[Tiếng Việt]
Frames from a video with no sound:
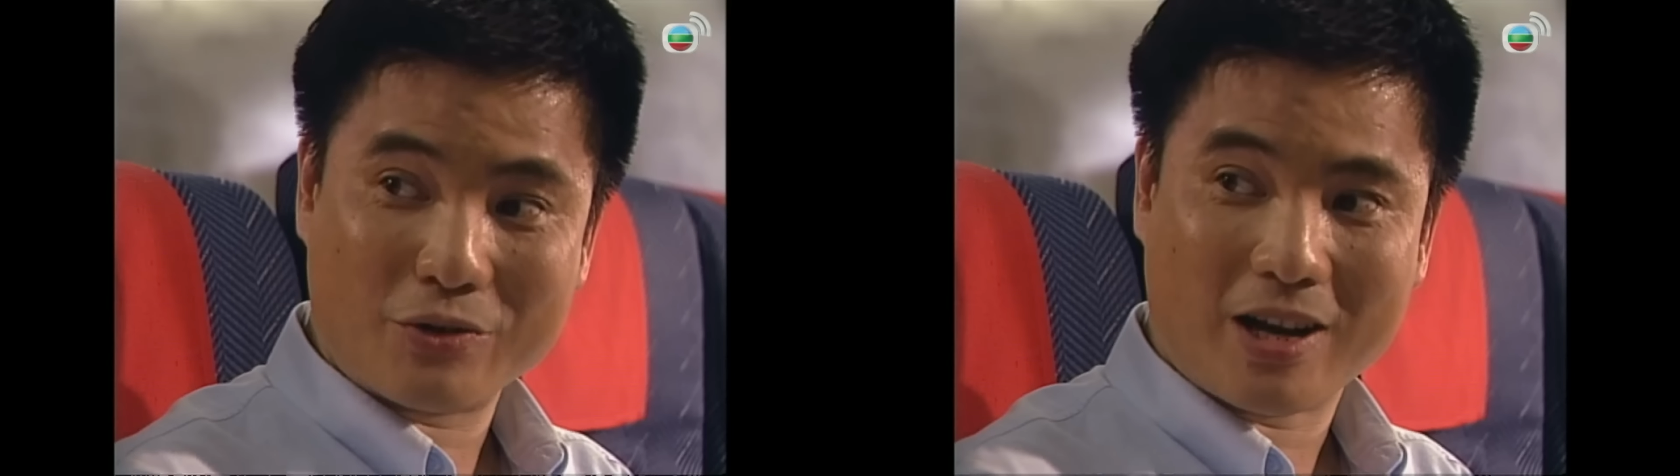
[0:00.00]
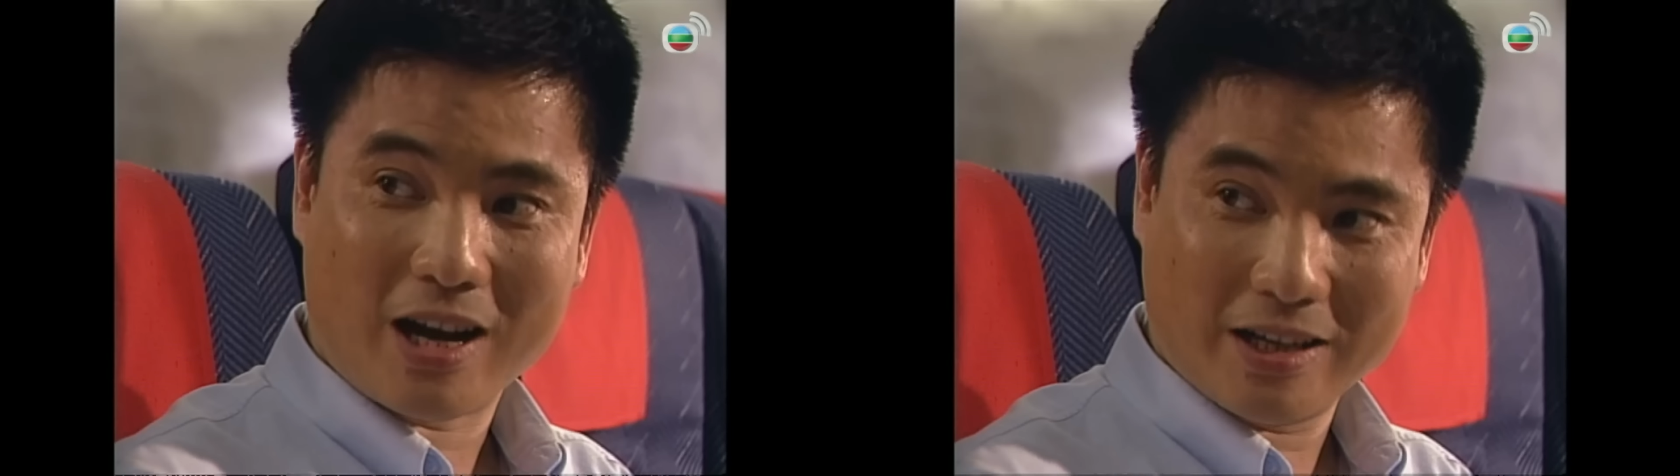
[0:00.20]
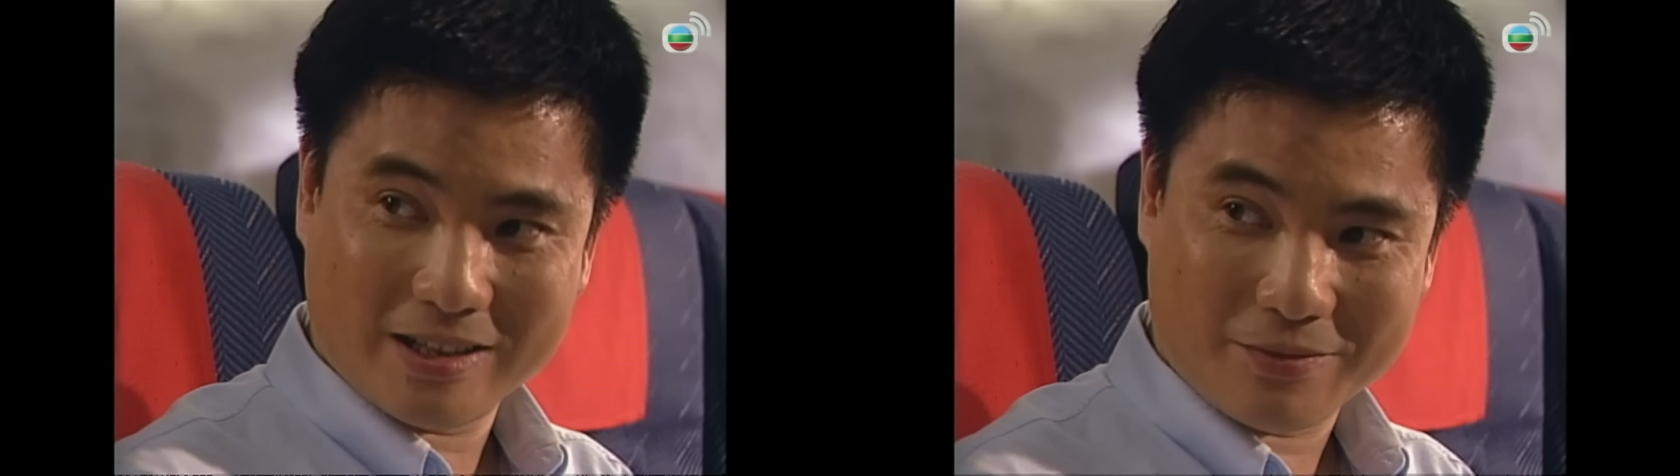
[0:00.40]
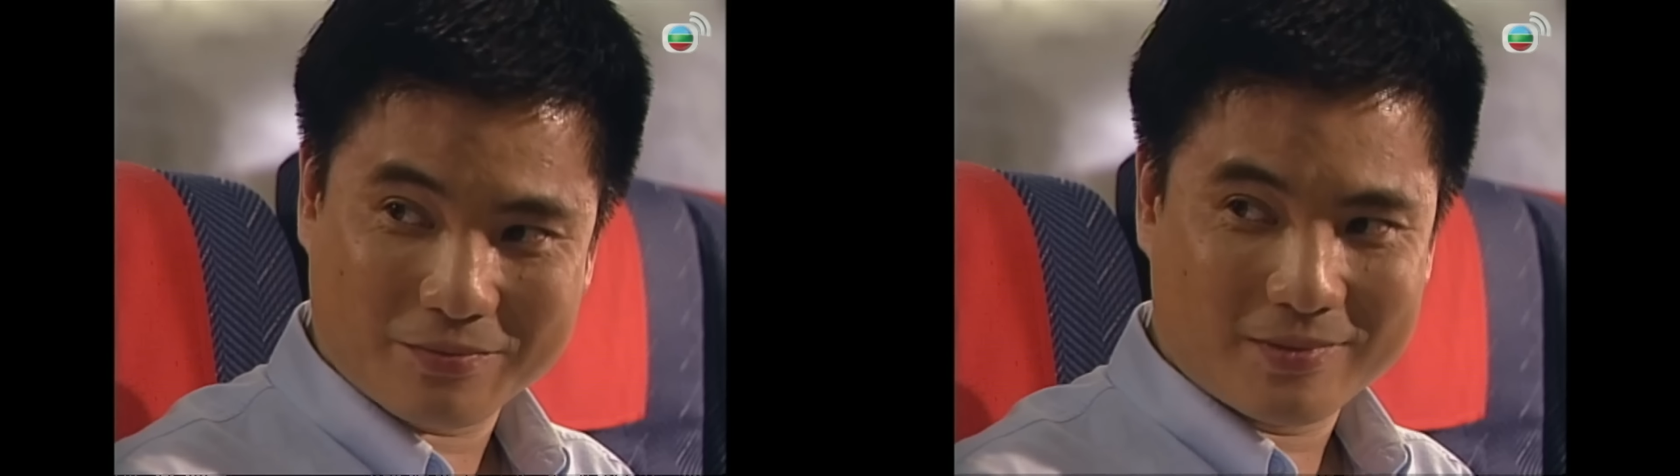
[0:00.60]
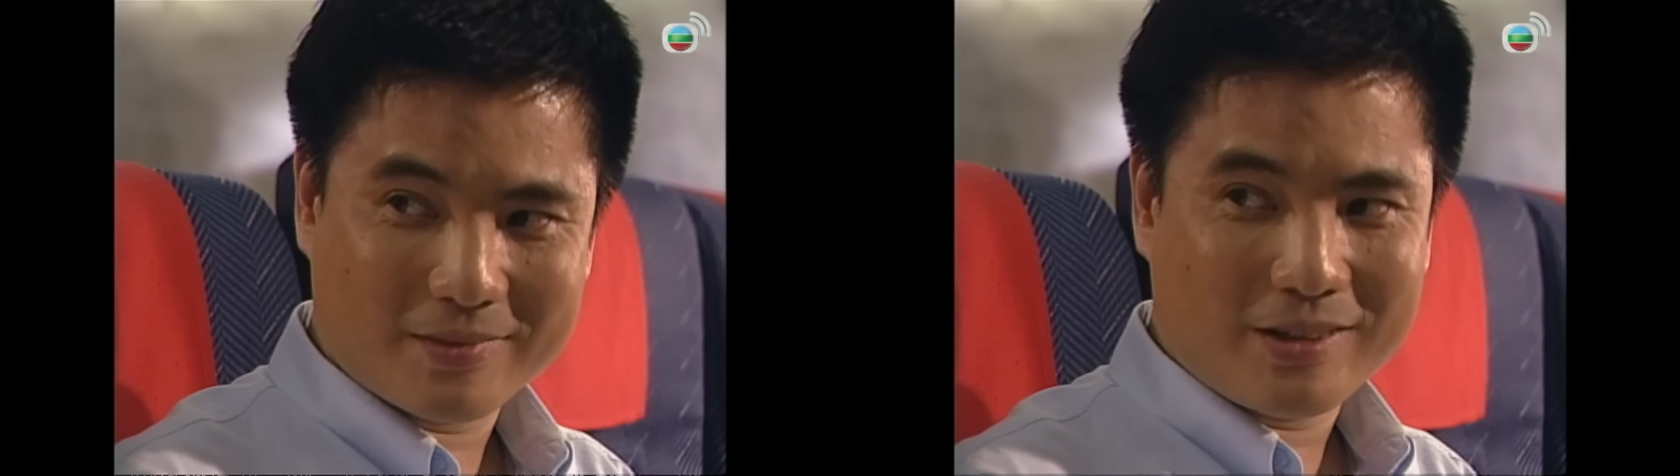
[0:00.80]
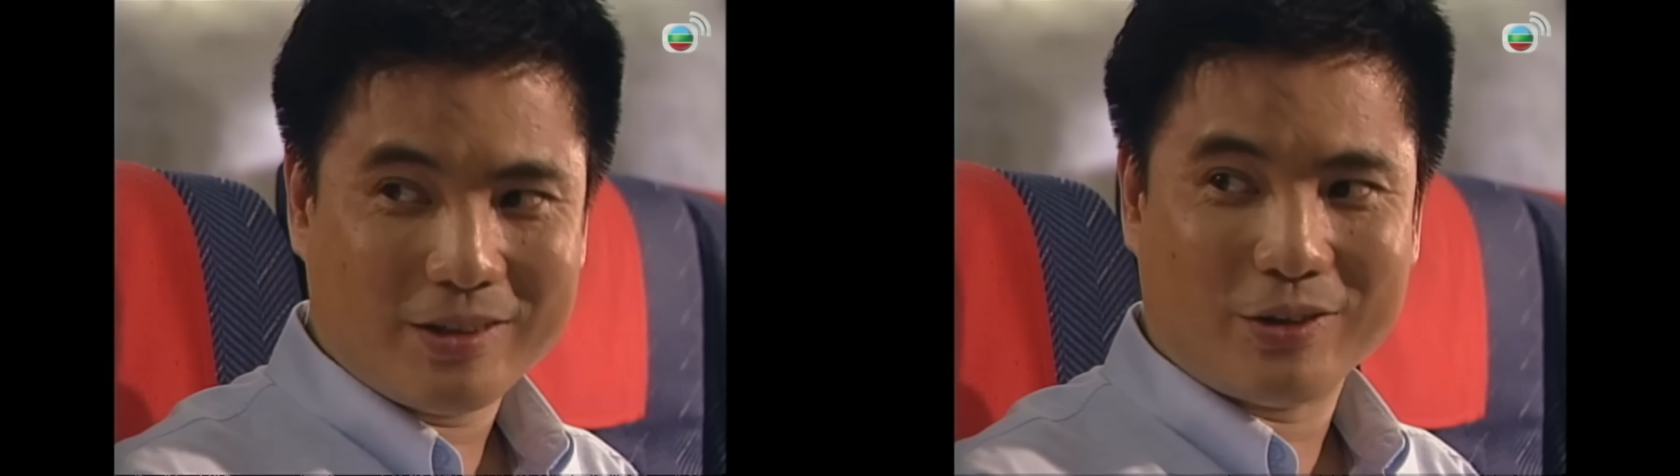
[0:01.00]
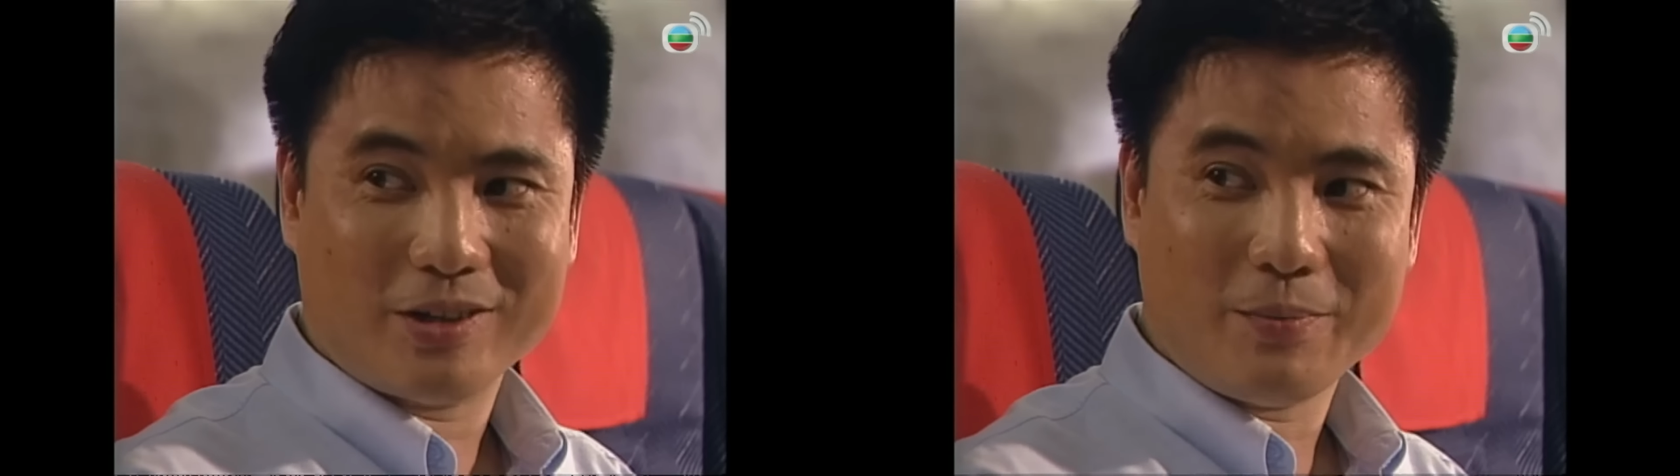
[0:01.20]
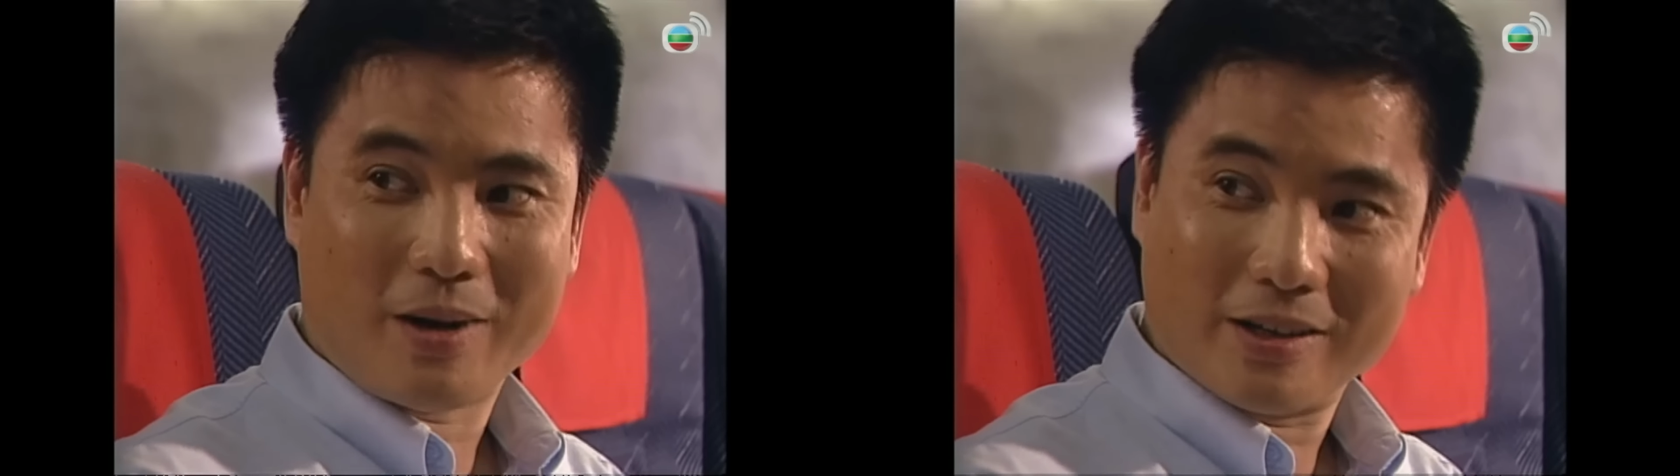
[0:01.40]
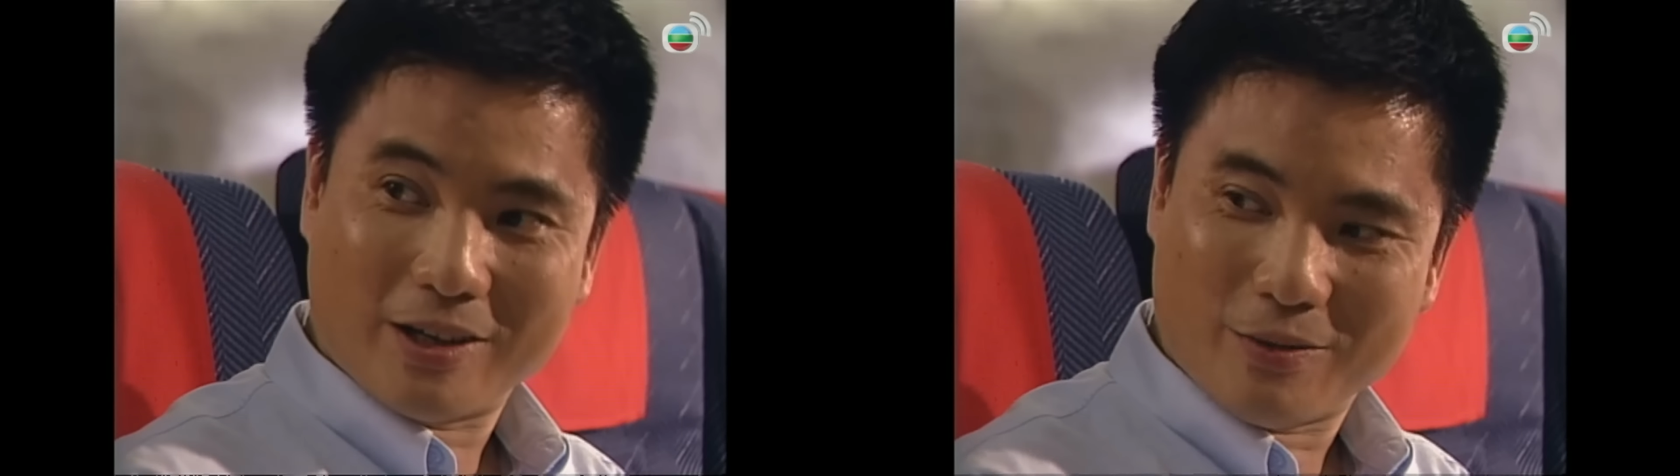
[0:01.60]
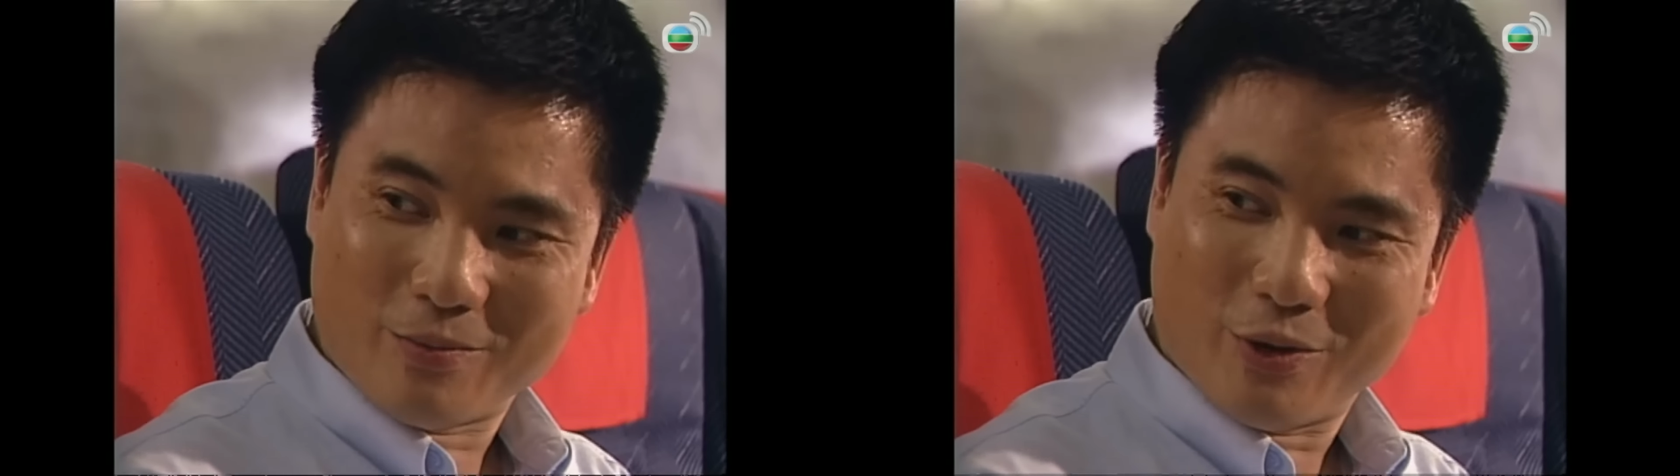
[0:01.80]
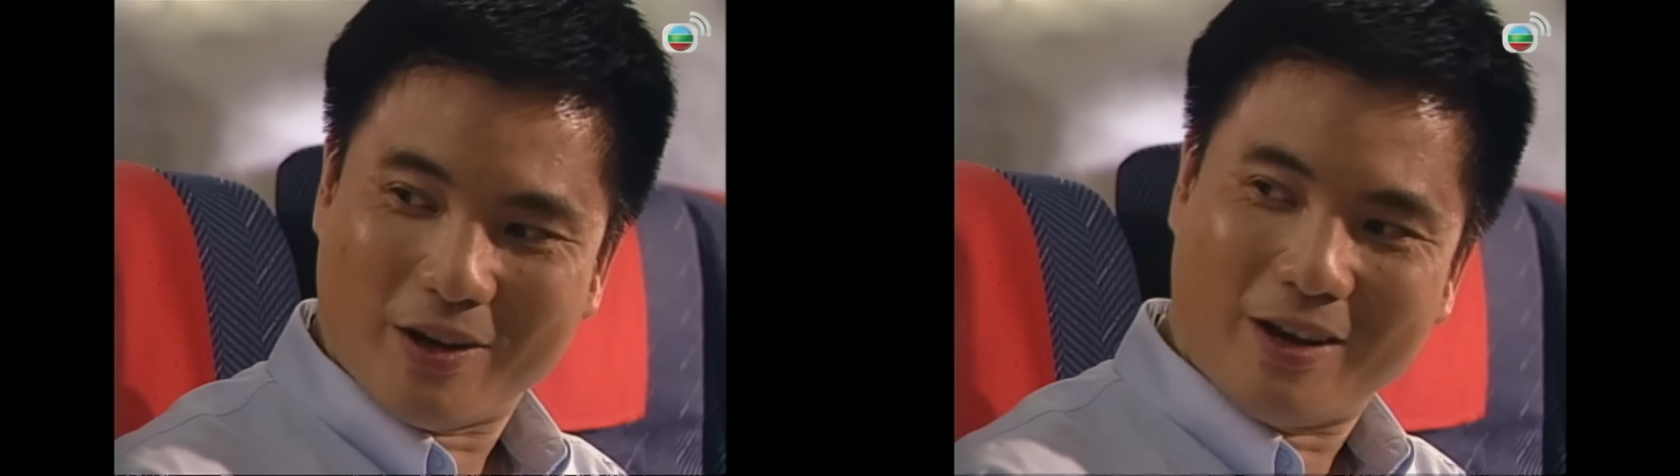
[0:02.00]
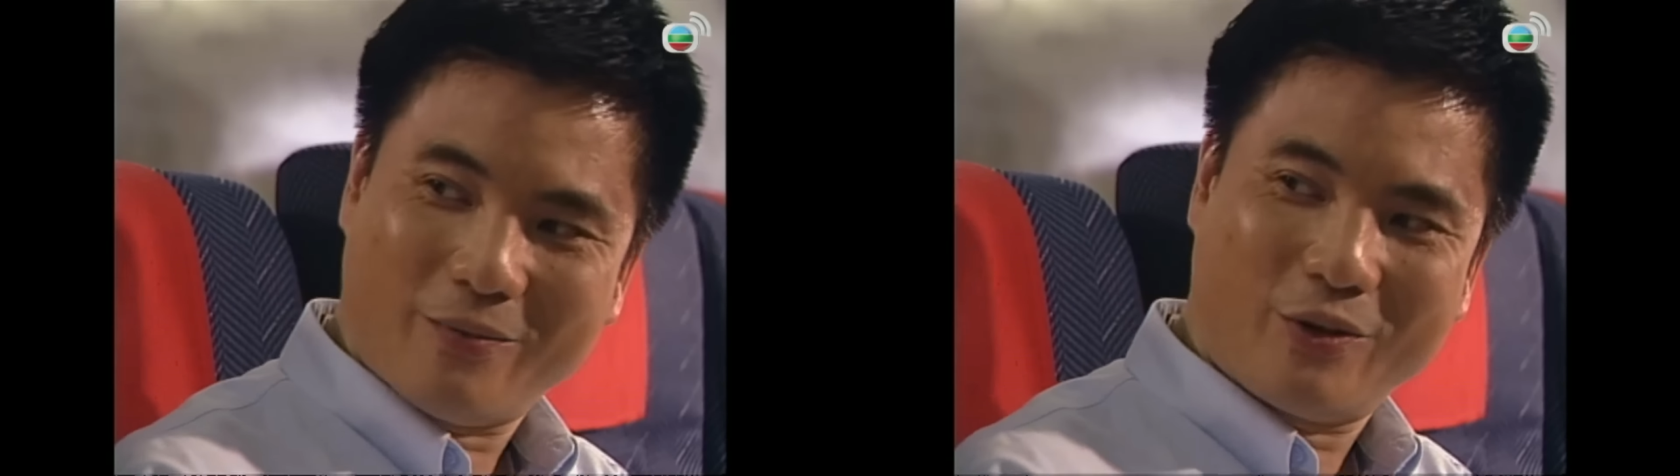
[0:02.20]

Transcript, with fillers: Đám bạn của tôi Nhất định sẽ báo